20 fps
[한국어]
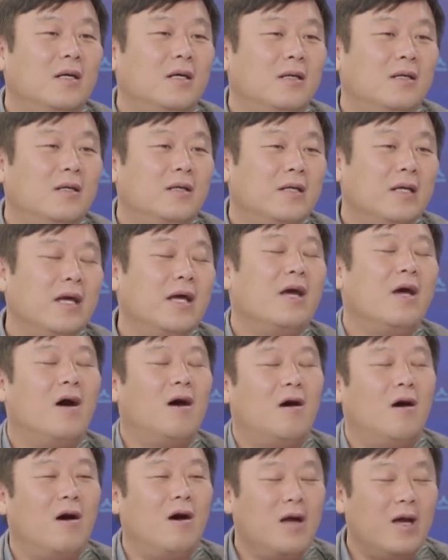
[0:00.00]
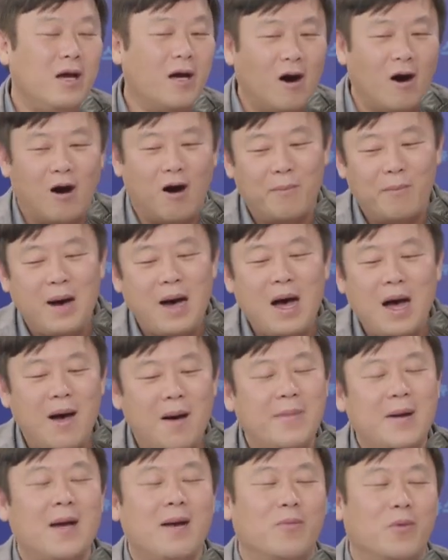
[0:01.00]
전문가시니까 예, 있죠. 예,
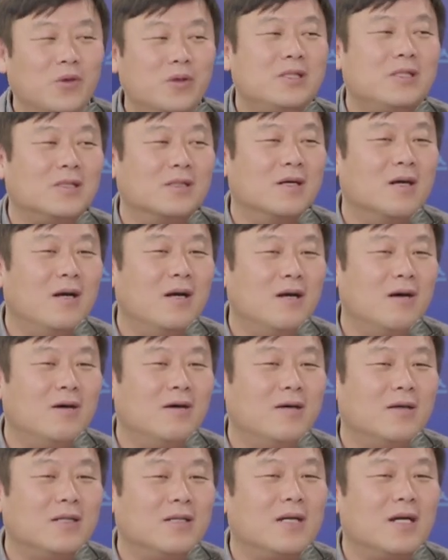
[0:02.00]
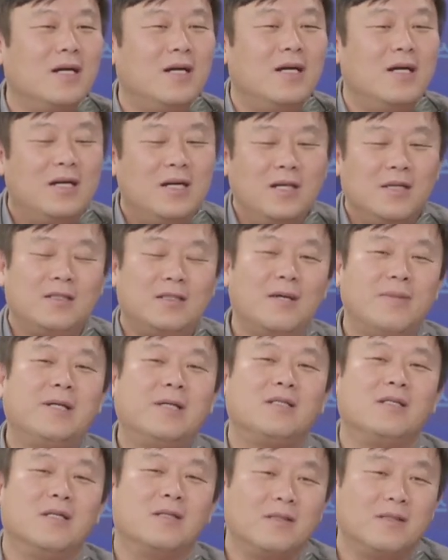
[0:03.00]
어마어마해 보이신 거예요. 그러니까요. 그러니까 제발
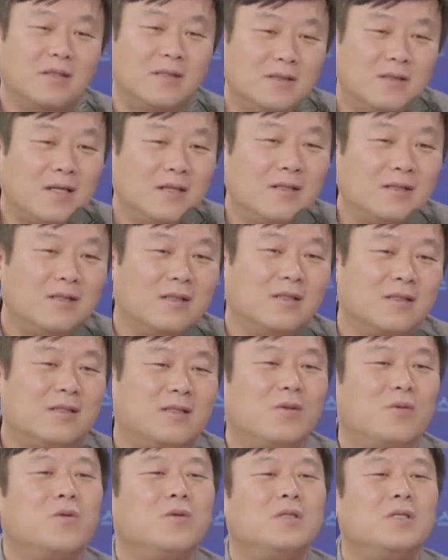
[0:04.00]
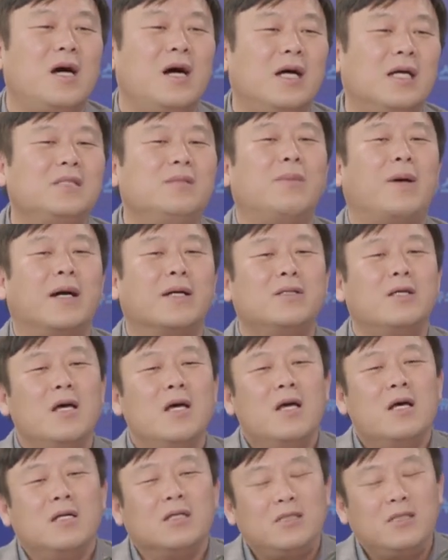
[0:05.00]
정, 경찰은 정치 공작 하지 마세요.
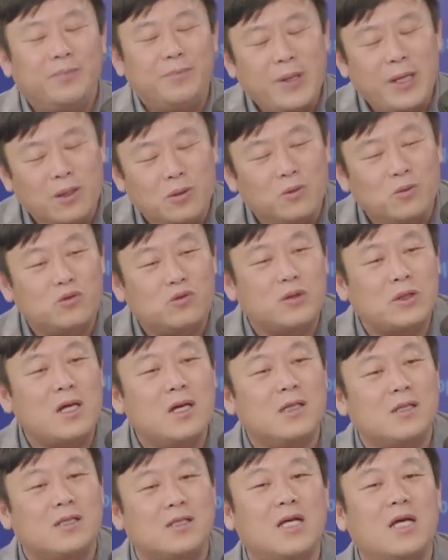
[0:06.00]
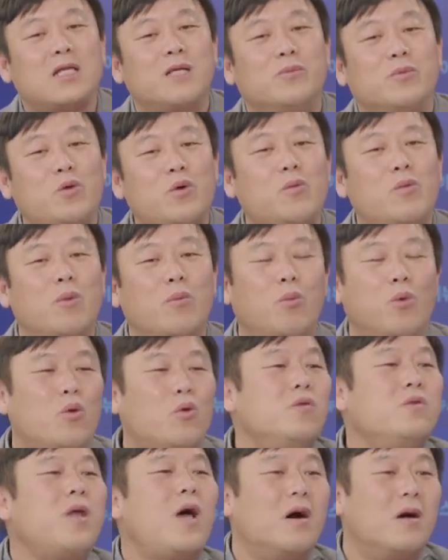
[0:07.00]
집회 인원 추산을 기자들 물어보면
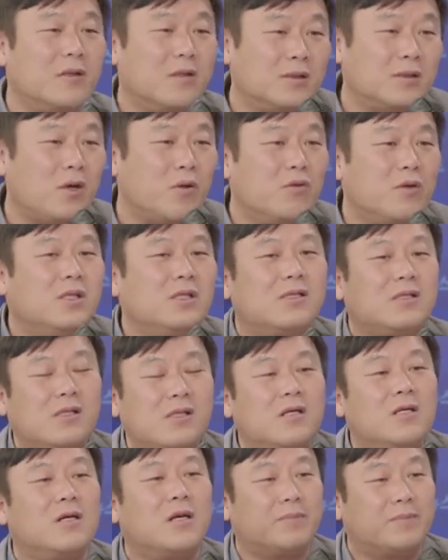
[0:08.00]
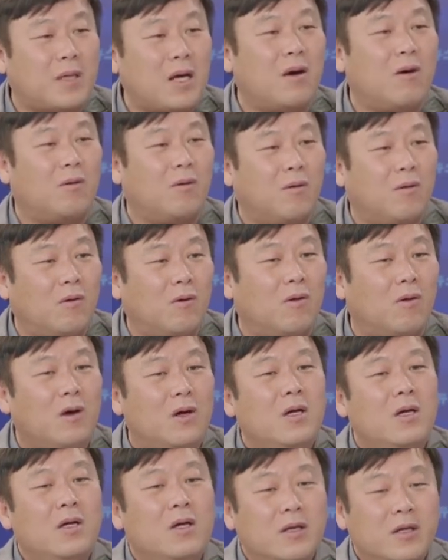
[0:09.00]
모른다 그러세요. 우리 차, 차라리 없다고. 차라리
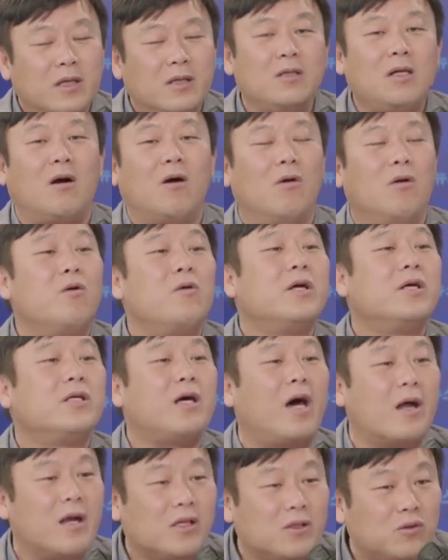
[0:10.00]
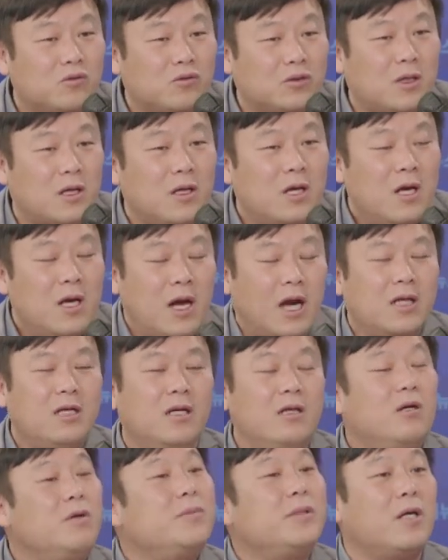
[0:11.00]
모른다고 그냥 하거나. 언론에서 아. 알아서 추산. 아니
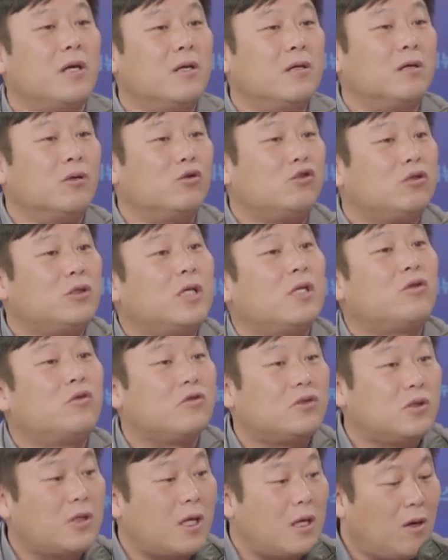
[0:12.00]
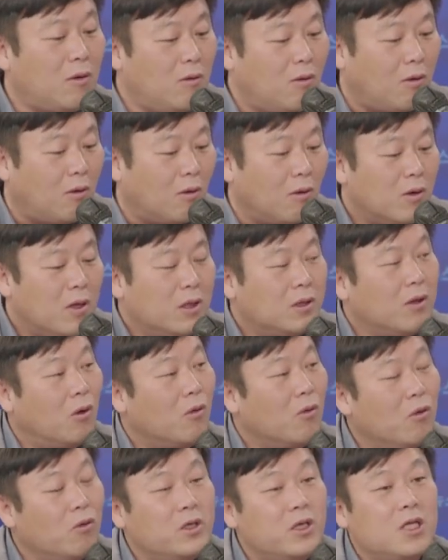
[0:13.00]
이러면 되는 거예요. 주최 측 어. 추산하고. 근데
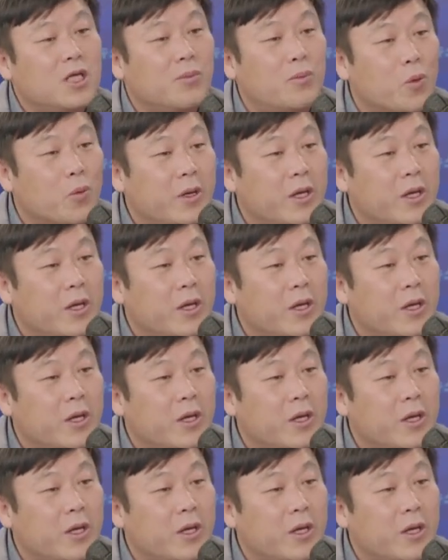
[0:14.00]
언론인들이 보기에